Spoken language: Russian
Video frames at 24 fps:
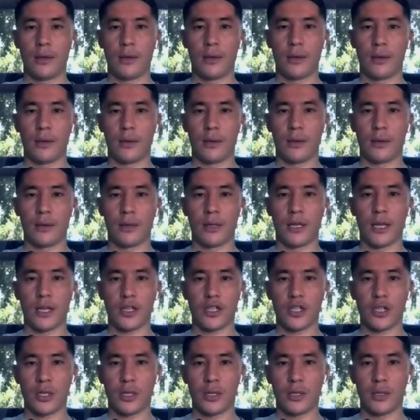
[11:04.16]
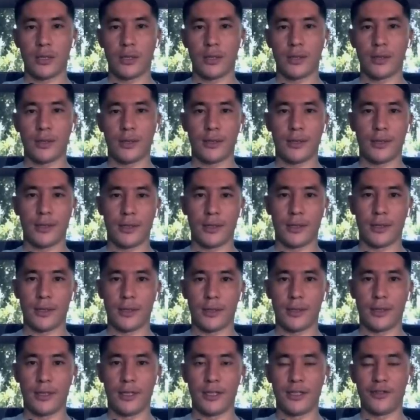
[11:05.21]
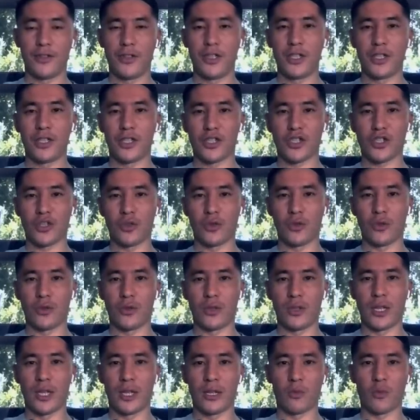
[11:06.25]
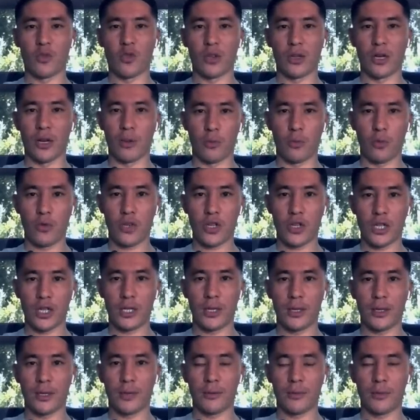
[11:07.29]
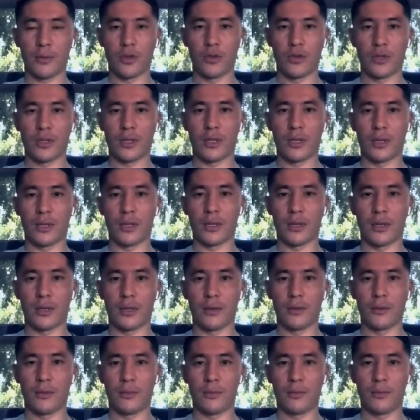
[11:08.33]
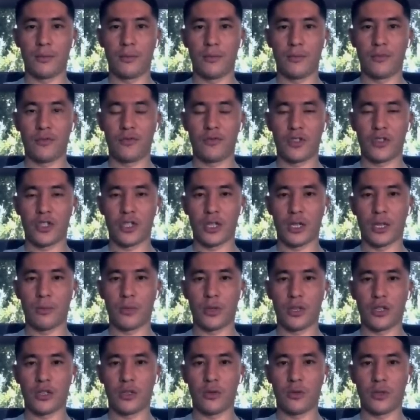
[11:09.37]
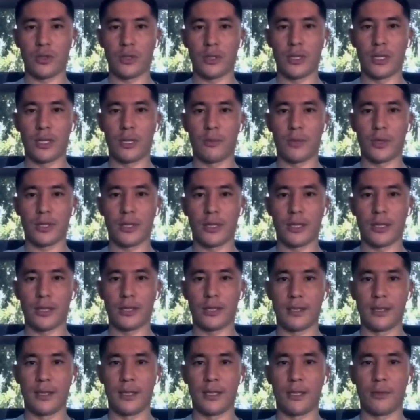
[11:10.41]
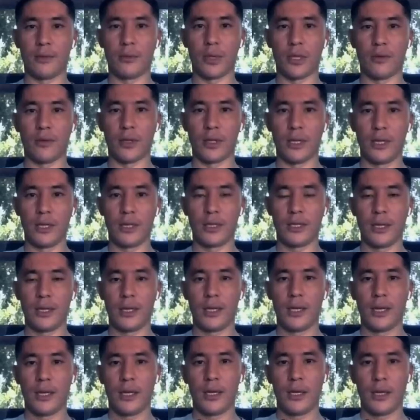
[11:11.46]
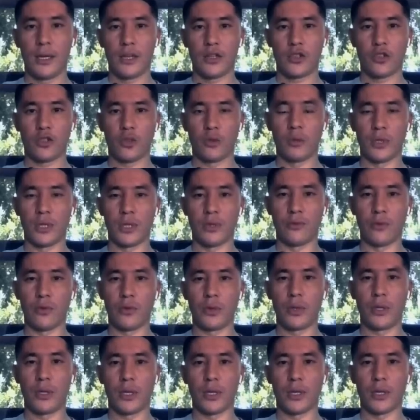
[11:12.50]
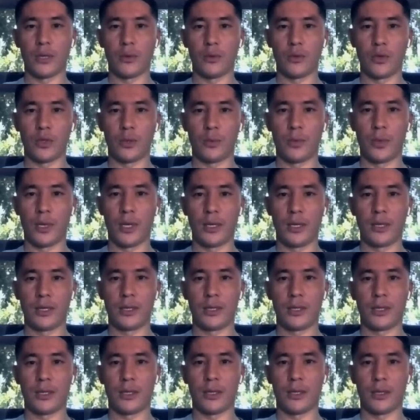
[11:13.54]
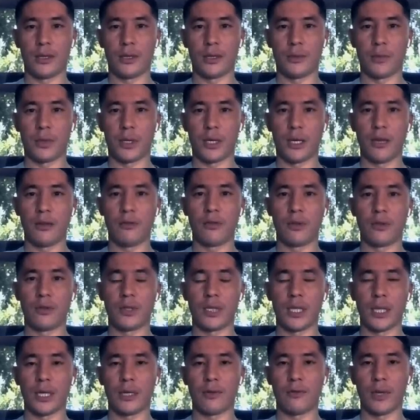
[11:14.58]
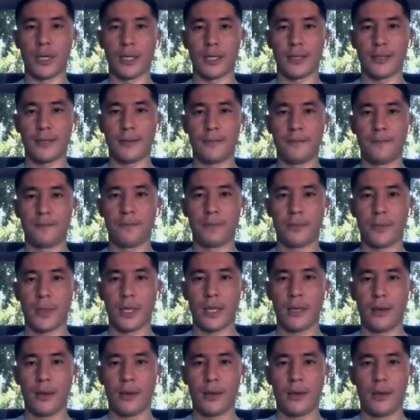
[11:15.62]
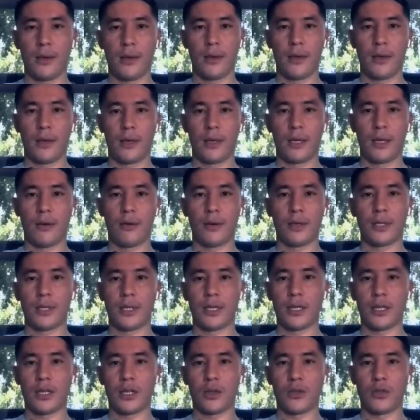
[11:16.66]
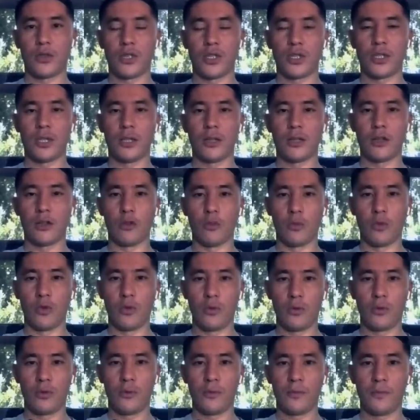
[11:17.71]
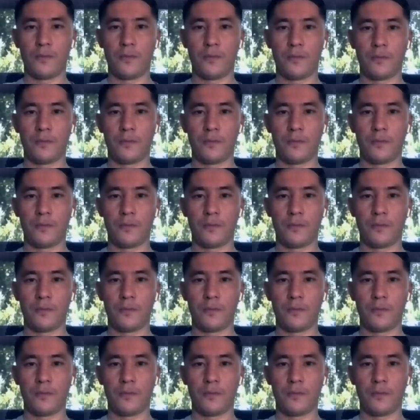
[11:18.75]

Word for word: Э, также э, извините, что я немного опухший, просто вчера пришлось допоздна сидеть и переводить, чтобы сегодня успеть э, порадовать всех вас. Я вас всех очень сильно люблю,